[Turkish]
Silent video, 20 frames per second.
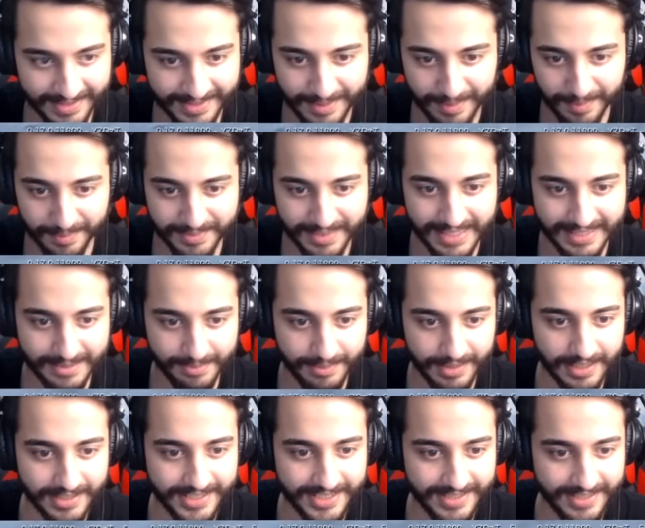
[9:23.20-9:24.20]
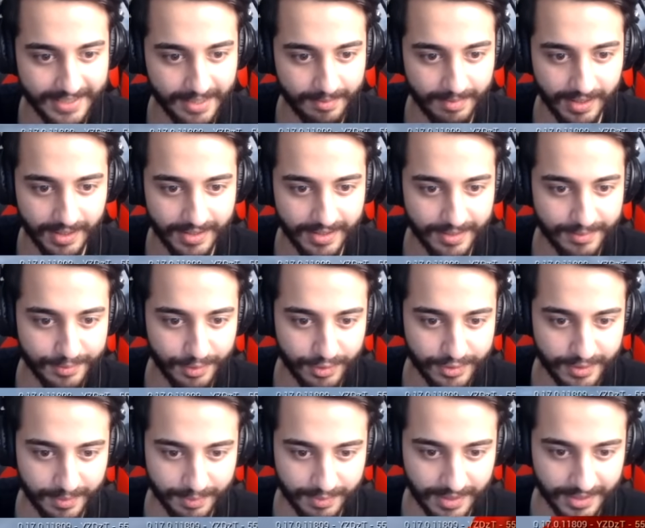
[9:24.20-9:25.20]
Tamam neyse biraz ciddiye bağlayalım
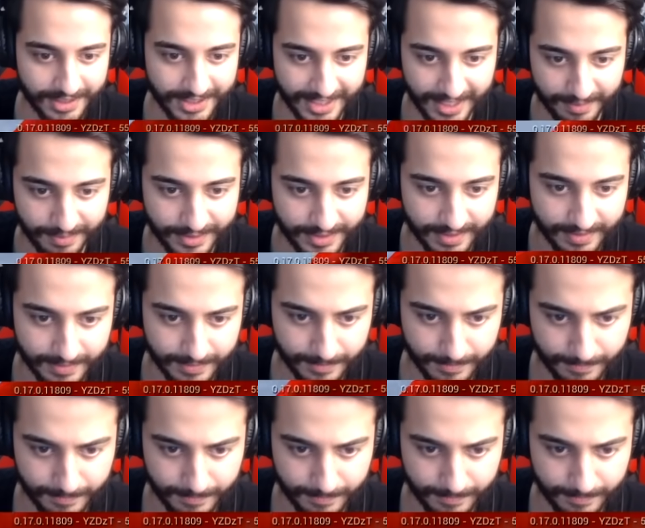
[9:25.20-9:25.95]
yoksa buradan çıkamayacağım.